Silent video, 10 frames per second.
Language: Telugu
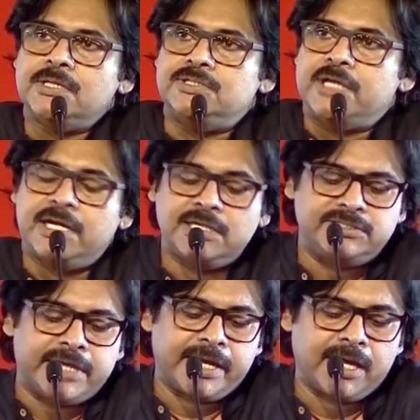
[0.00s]
జల్
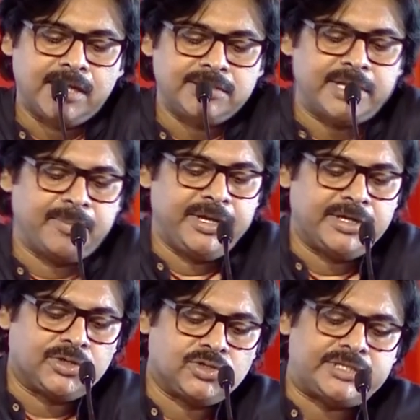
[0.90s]
జంగల్
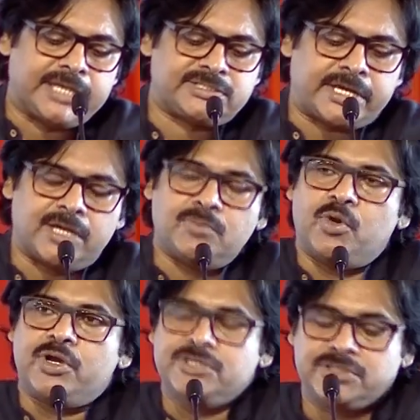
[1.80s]
జమీన్ అంటూ జంగ్ సైరన్
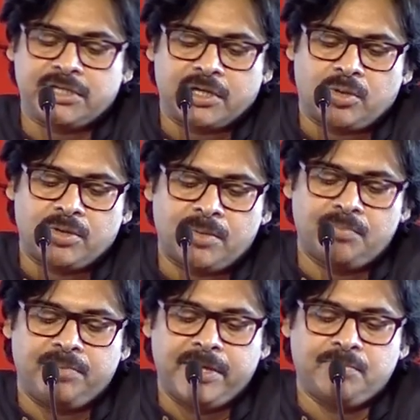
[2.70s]
మోగించిన కొమరం
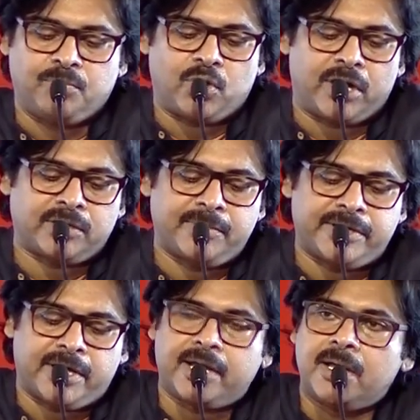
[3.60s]
భీం
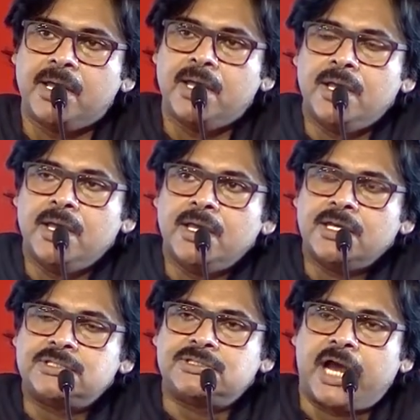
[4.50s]
పోరాటమేనా
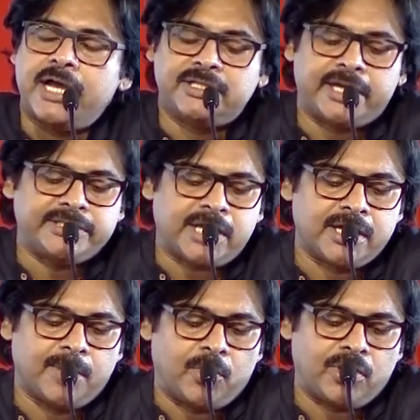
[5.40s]
సాయుధ
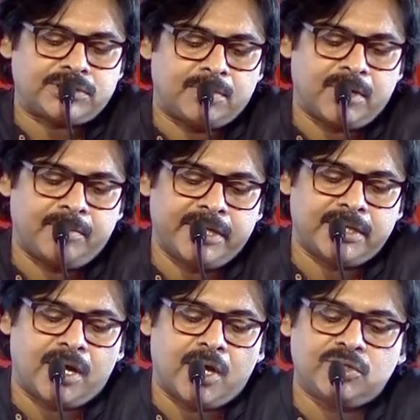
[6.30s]
రైతాంగ
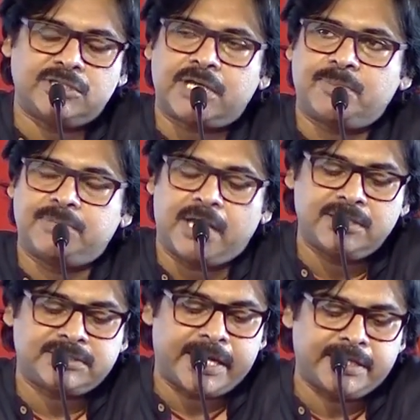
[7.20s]
సమరమైన ఆరు
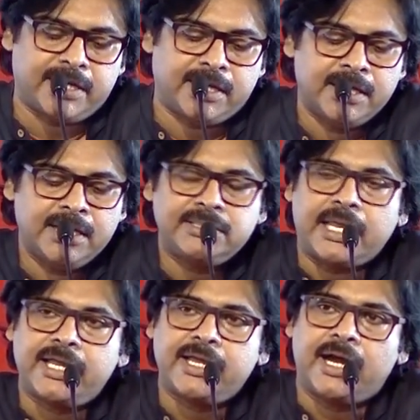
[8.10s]
దశాబ్దాలు సాగిన
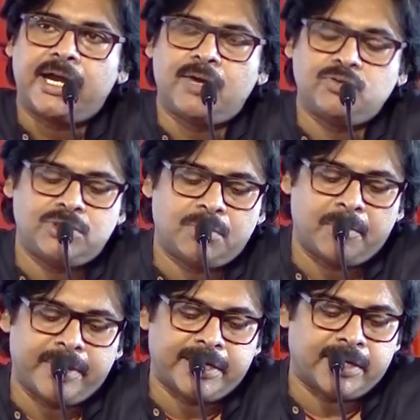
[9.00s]
తెలంగాణ
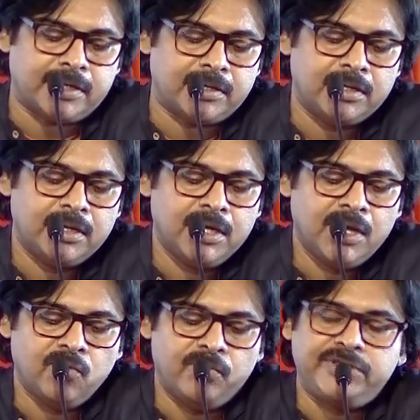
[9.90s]
ఉద్యమమైన
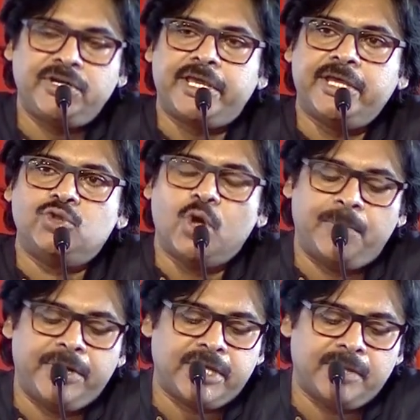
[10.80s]
వెట్టికి
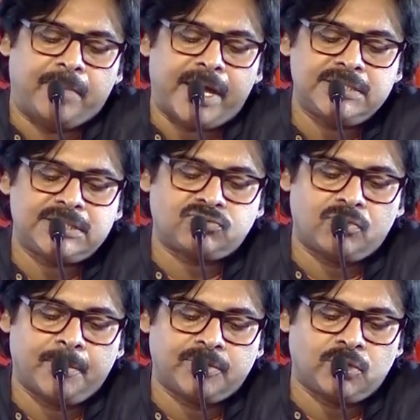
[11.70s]
దోపిడికి బానిసత్వ
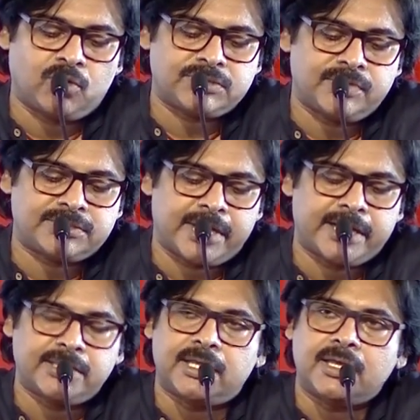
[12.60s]
విముక్తి కోసమే
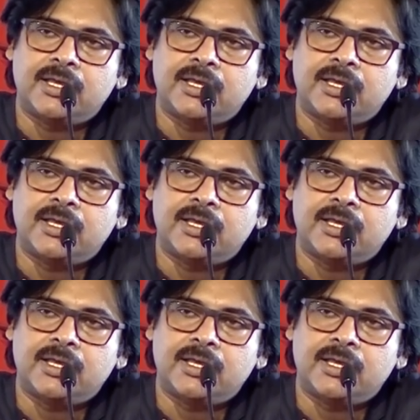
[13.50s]
సాగింది